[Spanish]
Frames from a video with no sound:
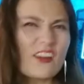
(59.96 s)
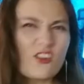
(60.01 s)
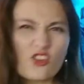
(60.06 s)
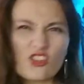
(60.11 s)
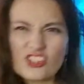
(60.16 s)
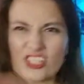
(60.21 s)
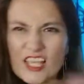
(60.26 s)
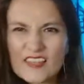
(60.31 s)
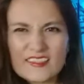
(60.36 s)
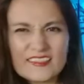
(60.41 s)

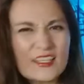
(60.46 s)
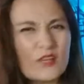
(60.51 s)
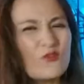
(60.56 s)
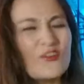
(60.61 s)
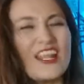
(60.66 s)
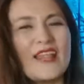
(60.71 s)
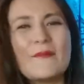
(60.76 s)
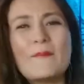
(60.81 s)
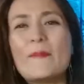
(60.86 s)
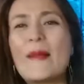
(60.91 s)
rosadita,
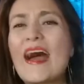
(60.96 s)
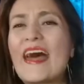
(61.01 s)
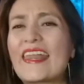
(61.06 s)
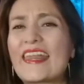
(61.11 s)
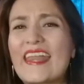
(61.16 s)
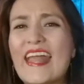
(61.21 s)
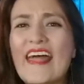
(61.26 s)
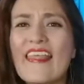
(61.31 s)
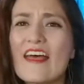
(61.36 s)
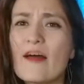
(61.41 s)
una
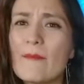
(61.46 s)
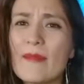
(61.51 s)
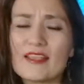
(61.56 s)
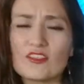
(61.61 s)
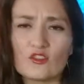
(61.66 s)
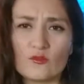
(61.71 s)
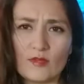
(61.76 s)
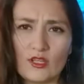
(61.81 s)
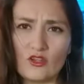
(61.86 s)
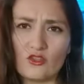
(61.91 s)
embarrada más
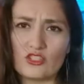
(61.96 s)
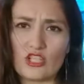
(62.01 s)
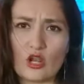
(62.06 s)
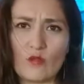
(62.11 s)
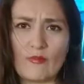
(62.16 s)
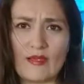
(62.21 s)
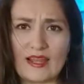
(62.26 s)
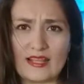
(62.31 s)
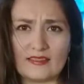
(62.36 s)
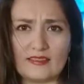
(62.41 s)
o menos de lo
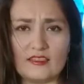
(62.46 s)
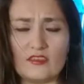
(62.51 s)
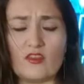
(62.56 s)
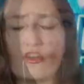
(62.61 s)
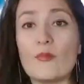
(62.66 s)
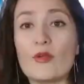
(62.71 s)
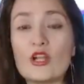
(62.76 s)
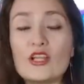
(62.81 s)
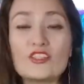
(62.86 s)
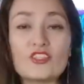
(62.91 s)
parecido,
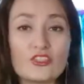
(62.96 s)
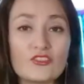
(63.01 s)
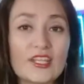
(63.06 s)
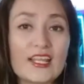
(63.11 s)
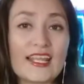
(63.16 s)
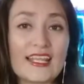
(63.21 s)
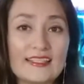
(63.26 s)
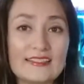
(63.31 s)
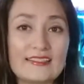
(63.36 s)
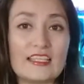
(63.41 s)
pero el
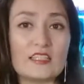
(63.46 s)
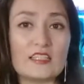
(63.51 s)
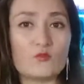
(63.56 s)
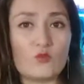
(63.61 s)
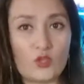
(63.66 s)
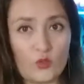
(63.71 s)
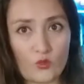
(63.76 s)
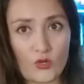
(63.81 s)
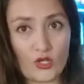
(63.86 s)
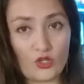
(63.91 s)
soundtrack en sí es
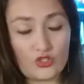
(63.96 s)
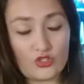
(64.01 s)
muy bueno.